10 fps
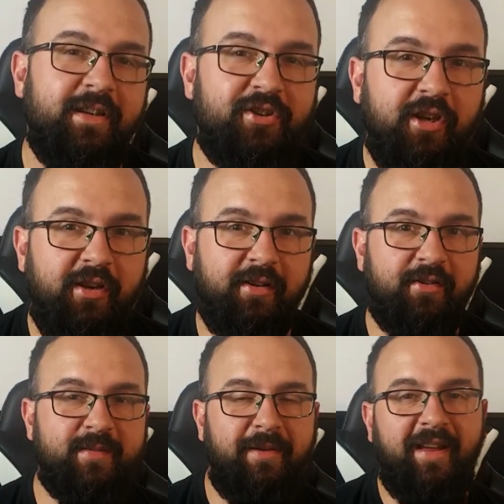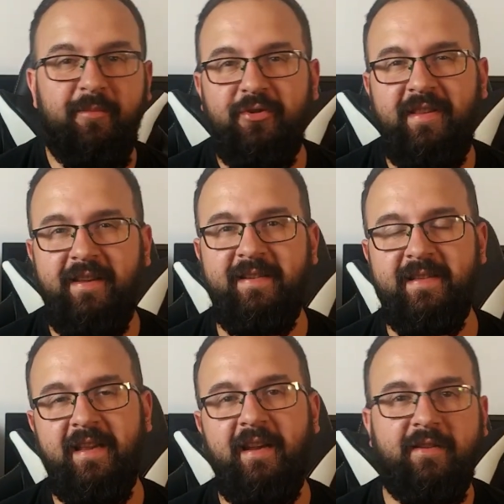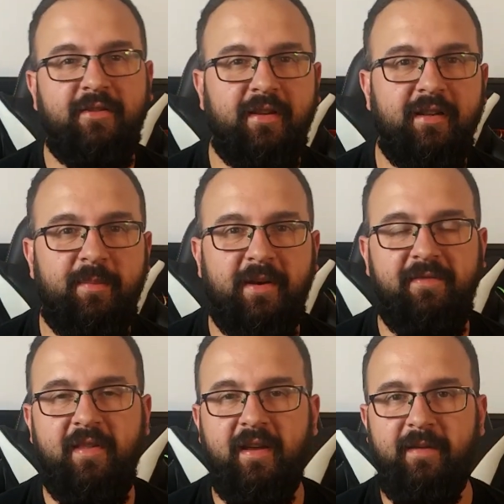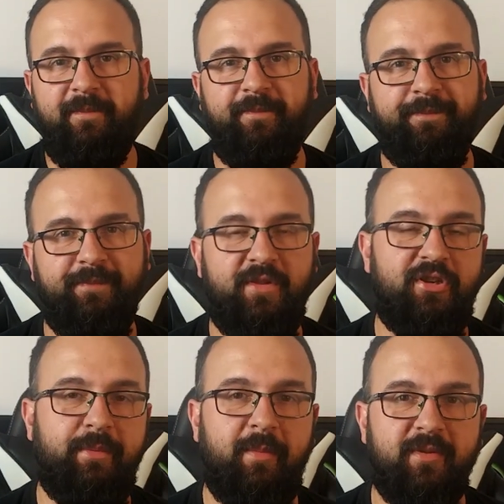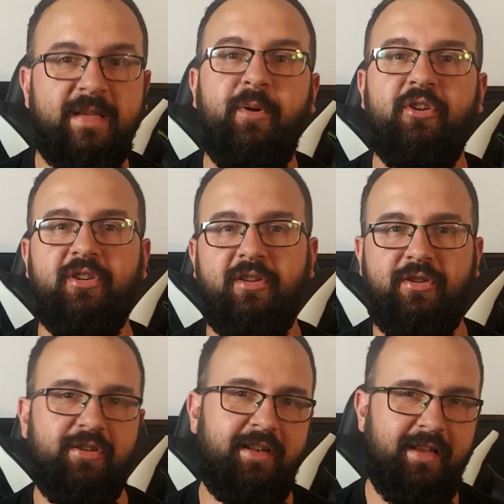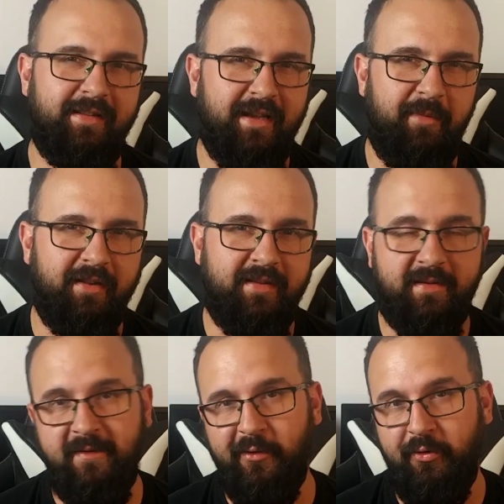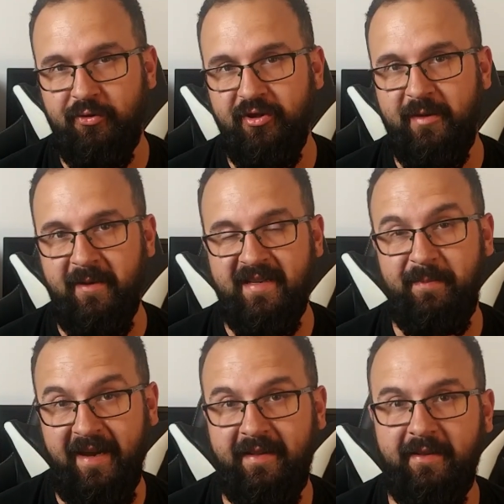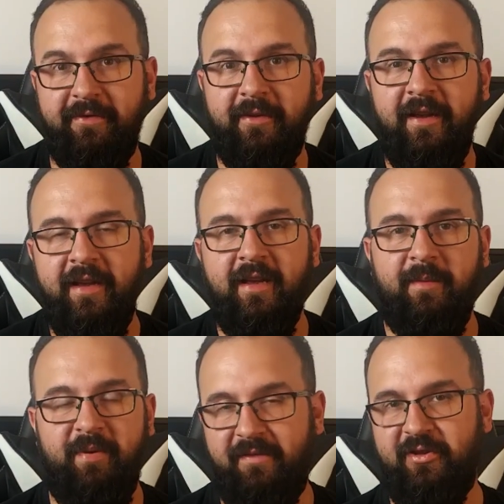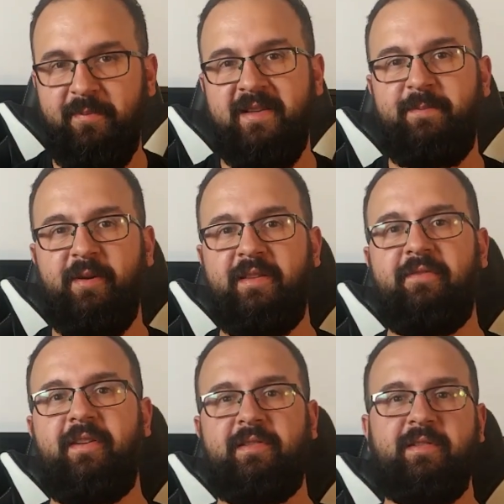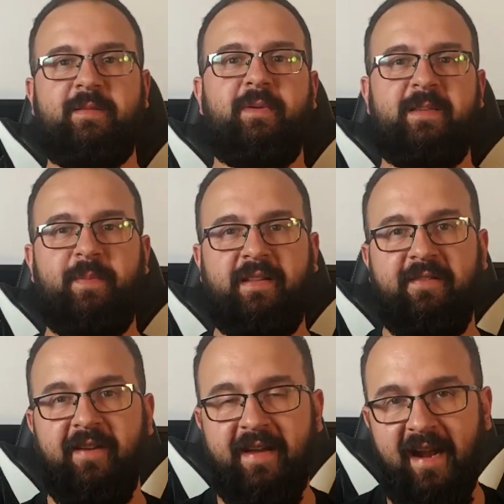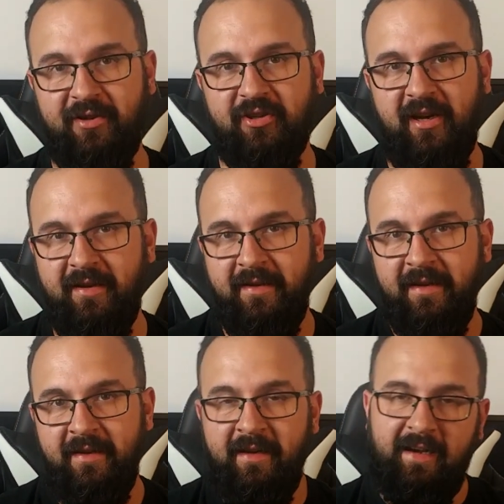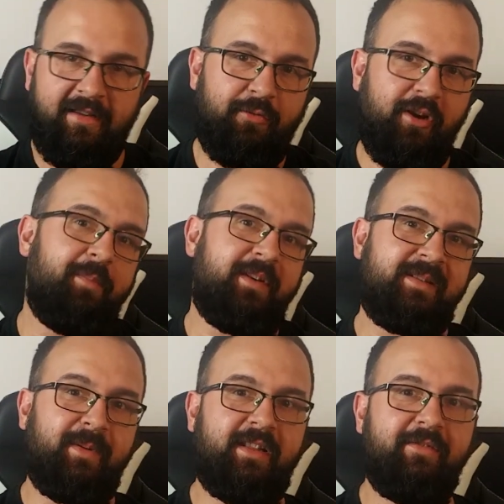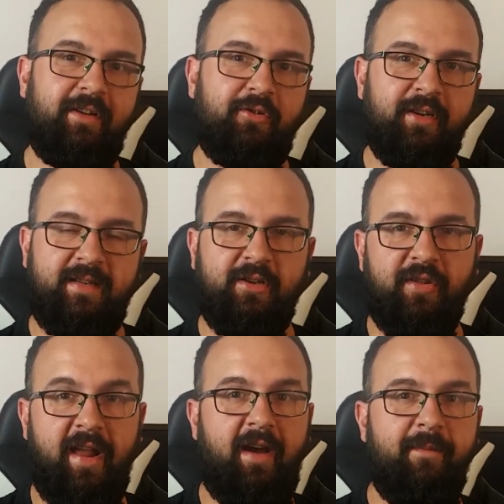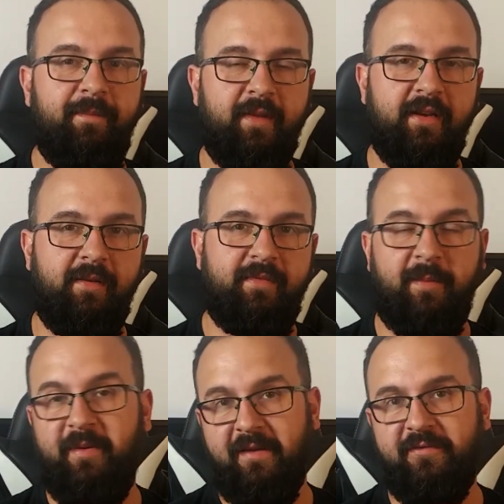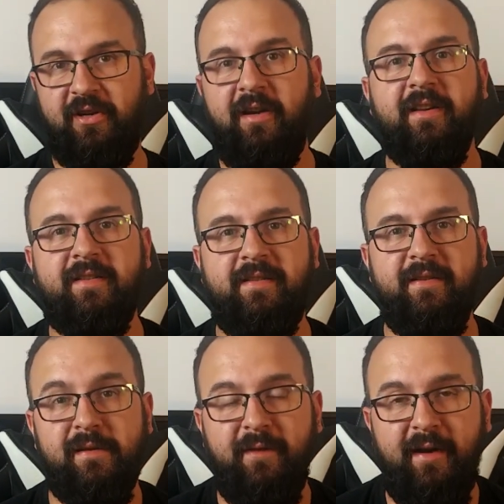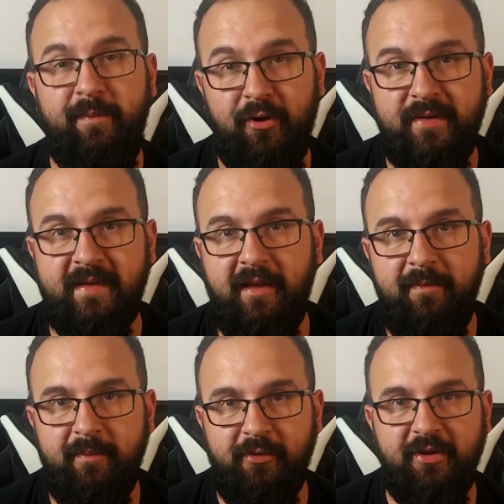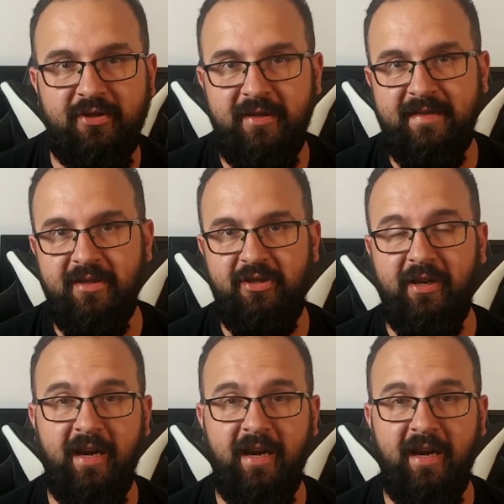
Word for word: jeżeli rozmawiamy o tanich seriach, to tak naprawdę mm, trzeba by spojrzeć na ten temat z dwóch różnych perspektyw. Pierwsza perspektywa to jest perspektywa gracza, a druga perspektywa kolekcjonera. E, ta pierwsza jest niezwykle prosta, bo jeżeli jesteście